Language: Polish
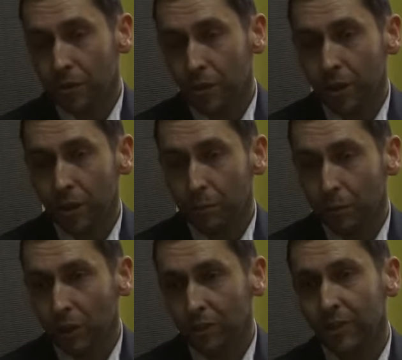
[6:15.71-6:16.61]
czyli
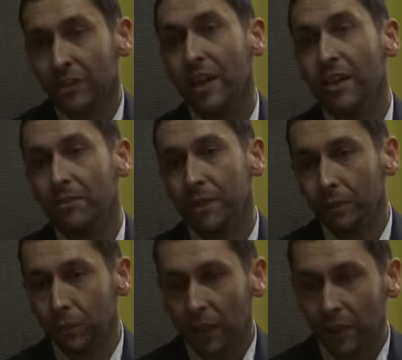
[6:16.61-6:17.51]
północny,
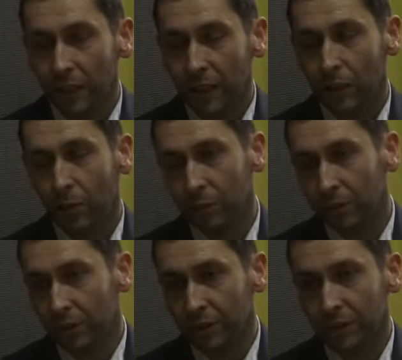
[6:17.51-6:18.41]
ewentualnie lekko
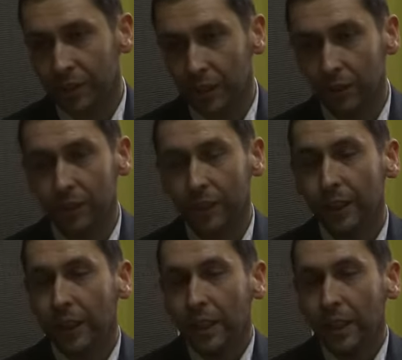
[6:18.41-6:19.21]
północno-zachodni,